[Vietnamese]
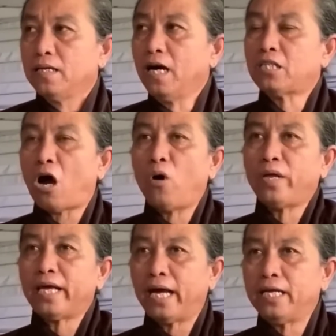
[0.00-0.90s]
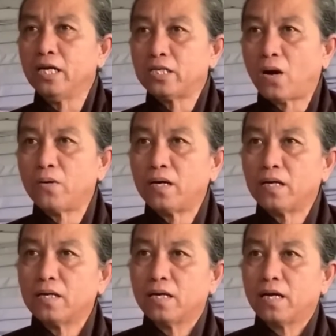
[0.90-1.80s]
như thổ nhĩ kỳ vừa rồi đó
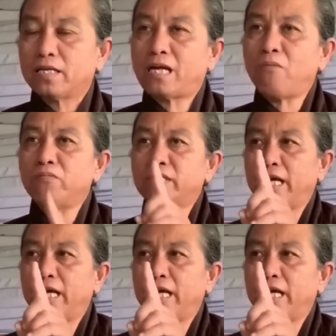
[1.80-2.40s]
trong